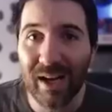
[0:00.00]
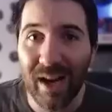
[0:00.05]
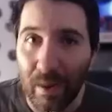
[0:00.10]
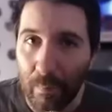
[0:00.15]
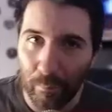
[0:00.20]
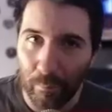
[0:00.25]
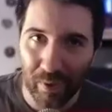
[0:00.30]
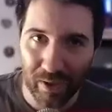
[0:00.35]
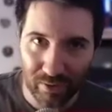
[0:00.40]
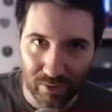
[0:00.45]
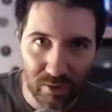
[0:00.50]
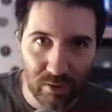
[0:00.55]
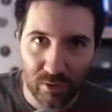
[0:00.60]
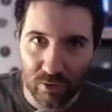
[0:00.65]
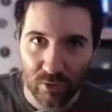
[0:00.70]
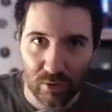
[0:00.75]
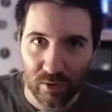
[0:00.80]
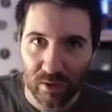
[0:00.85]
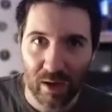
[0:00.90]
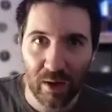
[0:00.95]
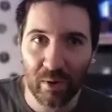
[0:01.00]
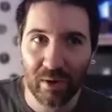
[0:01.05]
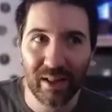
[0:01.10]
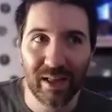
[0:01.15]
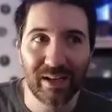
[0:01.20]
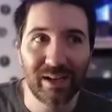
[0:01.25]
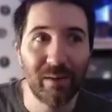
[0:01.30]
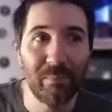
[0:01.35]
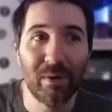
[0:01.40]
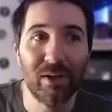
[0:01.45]
un gran partido, la verdad
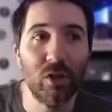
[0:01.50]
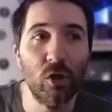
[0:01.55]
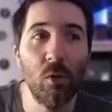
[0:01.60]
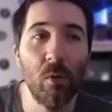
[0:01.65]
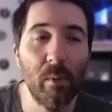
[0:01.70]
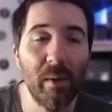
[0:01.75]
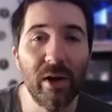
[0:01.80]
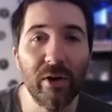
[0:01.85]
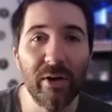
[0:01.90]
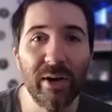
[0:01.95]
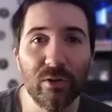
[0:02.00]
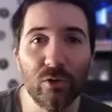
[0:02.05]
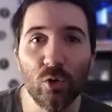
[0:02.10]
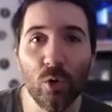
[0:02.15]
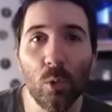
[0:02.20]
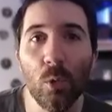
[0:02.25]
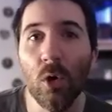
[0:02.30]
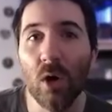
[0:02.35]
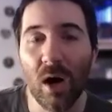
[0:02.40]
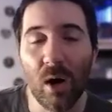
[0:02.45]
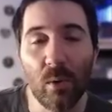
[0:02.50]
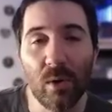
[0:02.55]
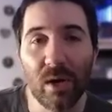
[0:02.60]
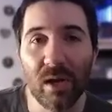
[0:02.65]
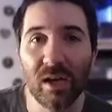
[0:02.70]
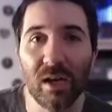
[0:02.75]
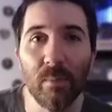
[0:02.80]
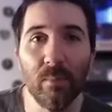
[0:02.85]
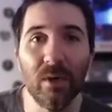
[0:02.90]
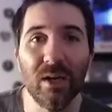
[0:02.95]
es que el partido primero ahora tuvo a un
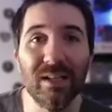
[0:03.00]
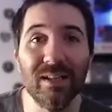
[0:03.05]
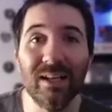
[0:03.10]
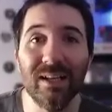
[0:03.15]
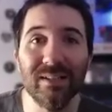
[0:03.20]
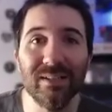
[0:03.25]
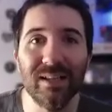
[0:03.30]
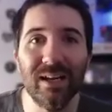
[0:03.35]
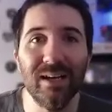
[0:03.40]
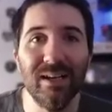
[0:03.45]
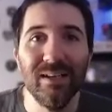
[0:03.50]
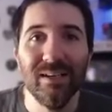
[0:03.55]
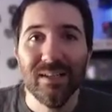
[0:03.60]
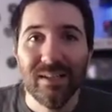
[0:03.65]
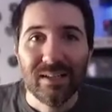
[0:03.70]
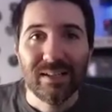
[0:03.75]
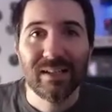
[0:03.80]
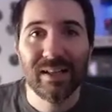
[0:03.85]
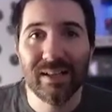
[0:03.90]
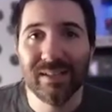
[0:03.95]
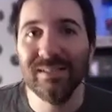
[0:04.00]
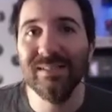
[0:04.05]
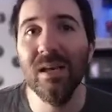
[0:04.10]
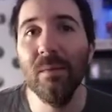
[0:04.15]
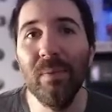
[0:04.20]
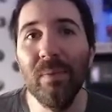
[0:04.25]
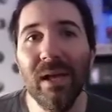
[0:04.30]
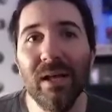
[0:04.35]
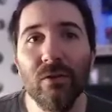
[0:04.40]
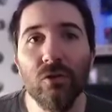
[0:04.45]
equipo de Atlanta que
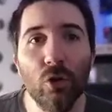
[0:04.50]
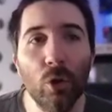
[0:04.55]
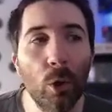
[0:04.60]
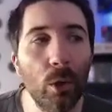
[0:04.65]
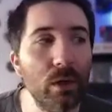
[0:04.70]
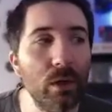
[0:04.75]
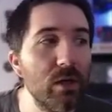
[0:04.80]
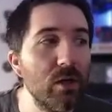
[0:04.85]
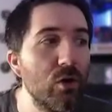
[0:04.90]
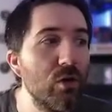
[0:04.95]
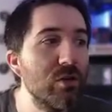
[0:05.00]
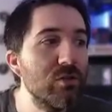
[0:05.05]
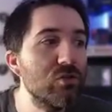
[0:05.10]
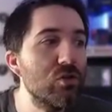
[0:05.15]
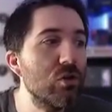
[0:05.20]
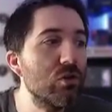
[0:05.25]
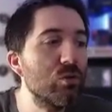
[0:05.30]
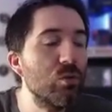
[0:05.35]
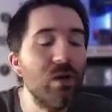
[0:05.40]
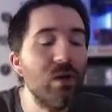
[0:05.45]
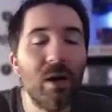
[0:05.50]
se plantó y lo hizo